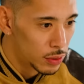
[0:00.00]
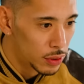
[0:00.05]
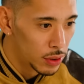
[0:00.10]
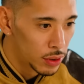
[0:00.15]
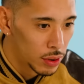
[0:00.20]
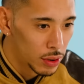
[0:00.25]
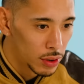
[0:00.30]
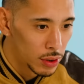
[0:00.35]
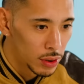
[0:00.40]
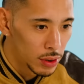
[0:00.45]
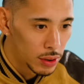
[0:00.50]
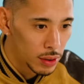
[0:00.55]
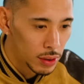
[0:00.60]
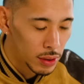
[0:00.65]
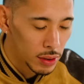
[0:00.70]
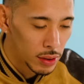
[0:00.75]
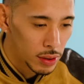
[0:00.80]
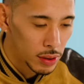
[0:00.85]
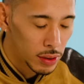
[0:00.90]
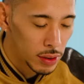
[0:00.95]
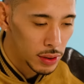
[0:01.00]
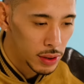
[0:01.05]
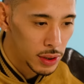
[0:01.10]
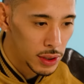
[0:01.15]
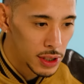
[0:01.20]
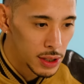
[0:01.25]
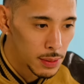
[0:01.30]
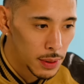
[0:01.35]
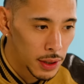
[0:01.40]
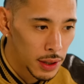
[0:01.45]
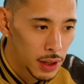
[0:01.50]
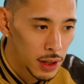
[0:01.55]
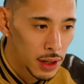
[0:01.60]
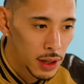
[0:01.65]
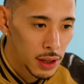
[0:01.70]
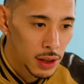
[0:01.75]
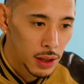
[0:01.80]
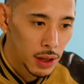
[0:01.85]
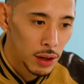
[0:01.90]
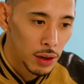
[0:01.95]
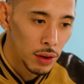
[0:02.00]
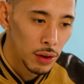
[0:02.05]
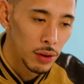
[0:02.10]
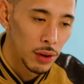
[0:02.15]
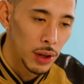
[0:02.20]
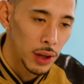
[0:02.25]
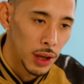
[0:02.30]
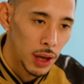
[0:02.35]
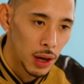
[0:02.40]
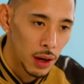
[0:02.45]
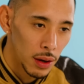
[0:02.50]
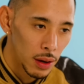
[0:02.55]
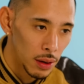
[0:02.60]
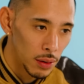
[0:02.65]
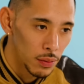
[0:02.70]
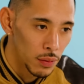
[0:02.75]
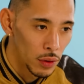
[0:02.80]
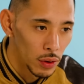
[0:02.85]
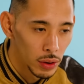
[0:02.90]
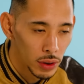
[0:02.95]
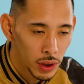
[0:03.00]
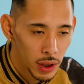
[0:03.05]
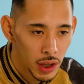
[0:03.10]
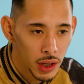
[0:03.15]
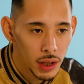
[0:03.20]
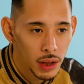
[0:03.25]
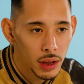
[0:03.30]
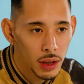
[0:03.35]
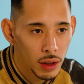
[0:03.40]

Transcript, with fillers: 分の一番気に入ってる曲で K40 ってい